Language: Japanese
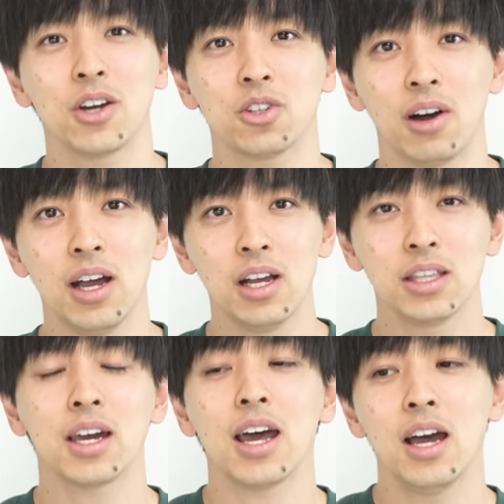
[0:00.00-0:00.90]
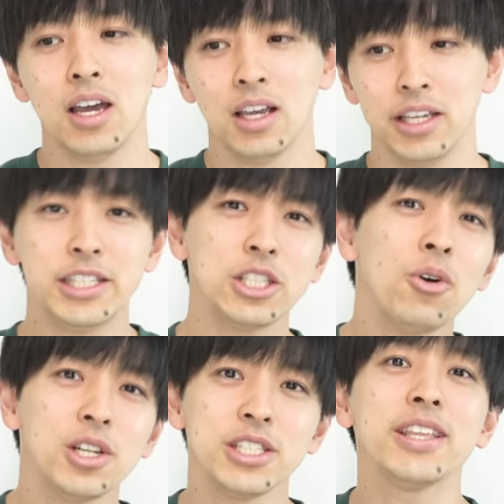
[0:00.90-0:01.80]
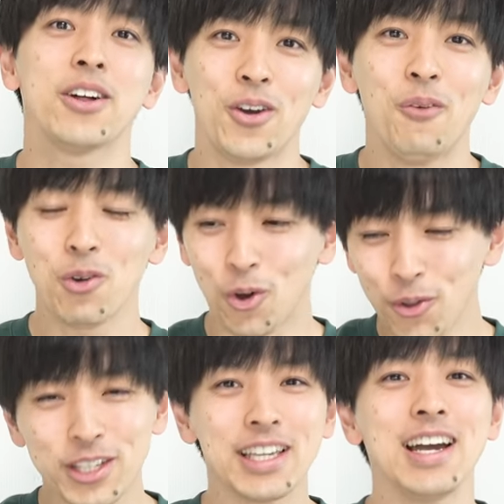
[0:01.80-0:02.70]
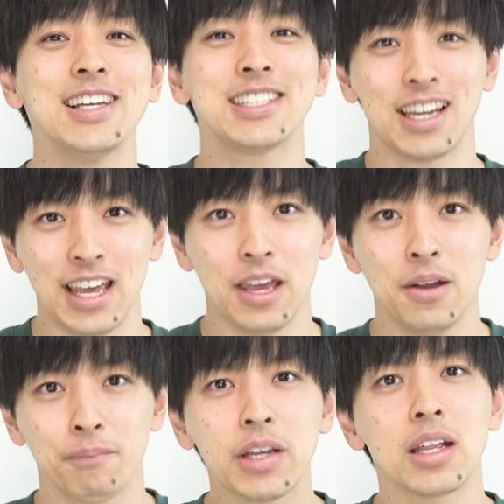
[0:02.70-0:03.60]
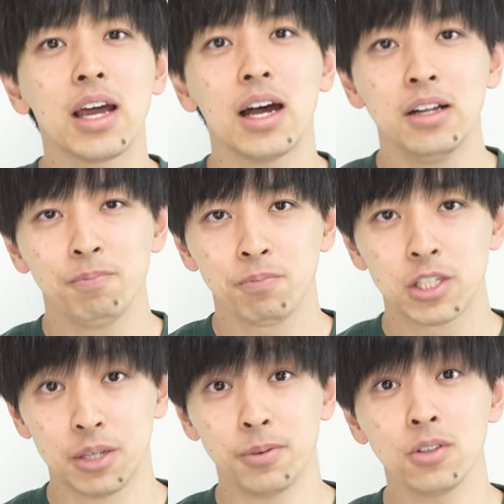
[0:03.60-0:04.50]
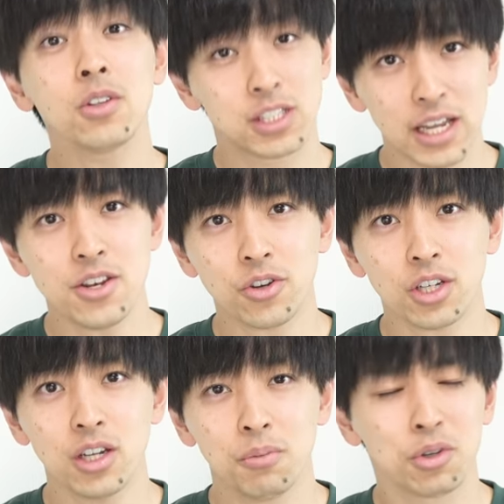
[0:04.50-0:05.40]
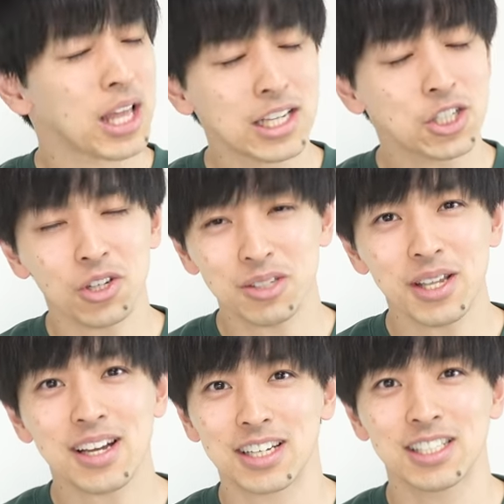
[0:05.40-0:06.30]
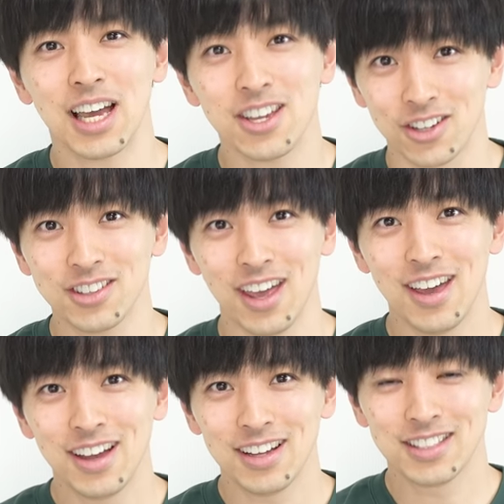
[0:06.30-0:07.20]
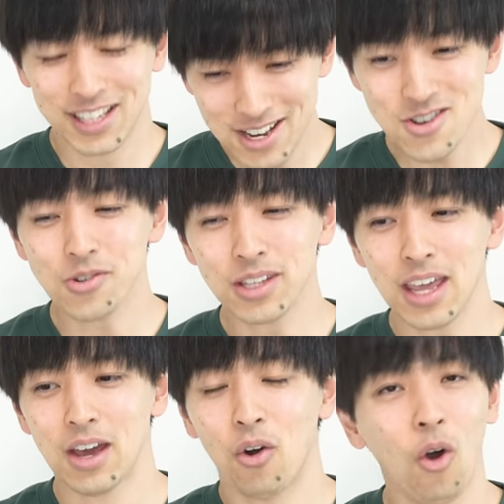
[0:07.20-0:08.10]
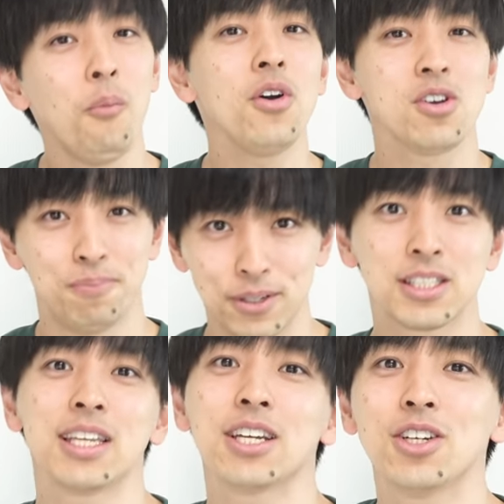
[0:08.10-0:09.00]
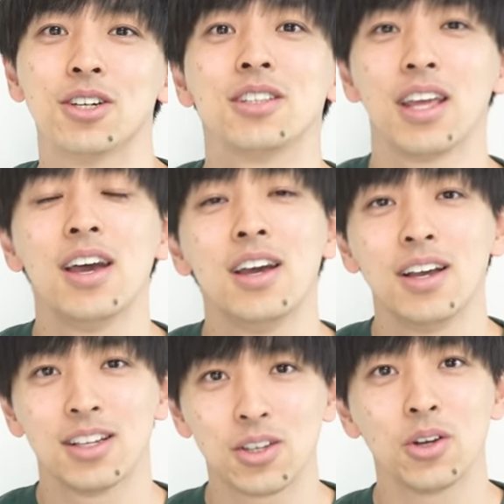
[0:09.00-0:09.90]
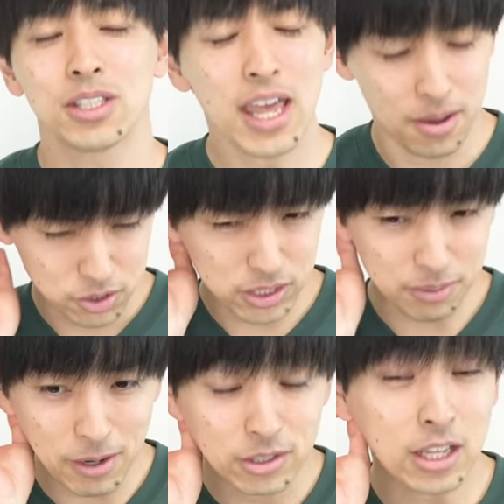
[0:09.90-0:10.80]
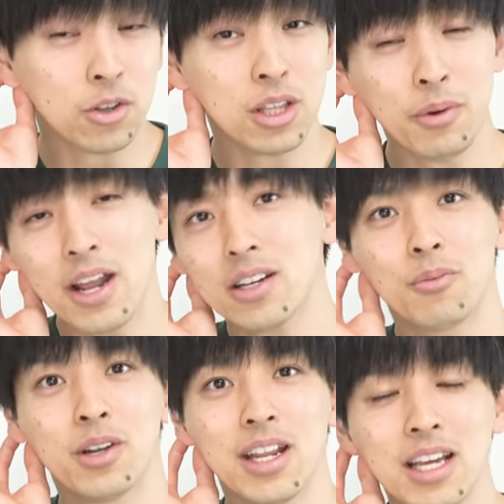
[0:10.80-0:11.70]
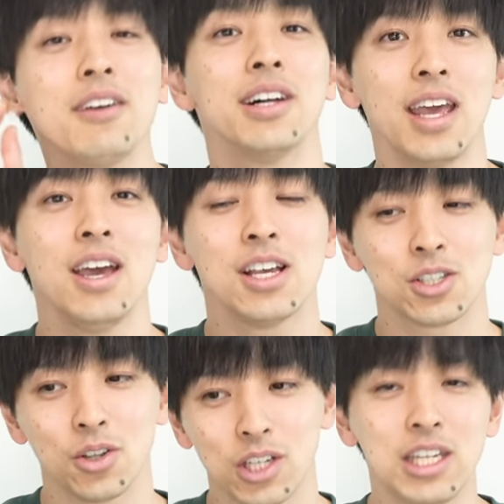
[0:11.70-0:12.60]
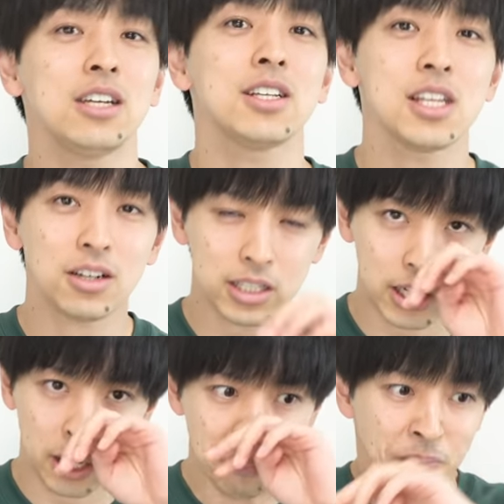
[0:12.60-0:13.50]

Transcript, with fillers: んなことは。だから、一期一会なのよ。もうこの機会しかない。だから、自分の全力、もう出し惜しみなんかしないよって。全力で思いをぶつけてくるって。そう。で、それでまあ受け取ってもらえるかもらえないかはね、その聞いてくださる方に